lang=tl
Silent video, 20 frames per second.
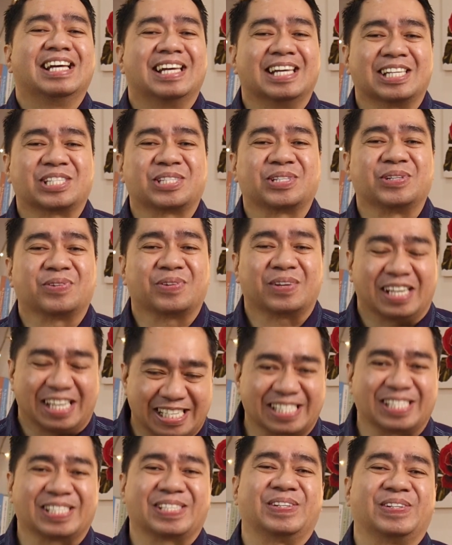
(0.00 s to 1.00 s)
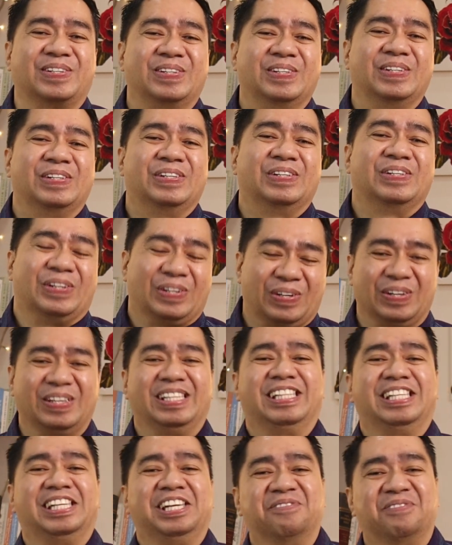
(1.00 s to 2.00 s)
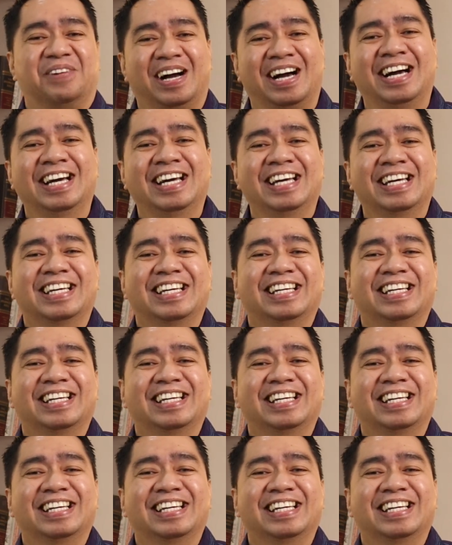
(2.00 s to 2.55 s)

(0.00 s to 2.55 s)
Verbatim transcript: Heso Kristo. O hindi ba?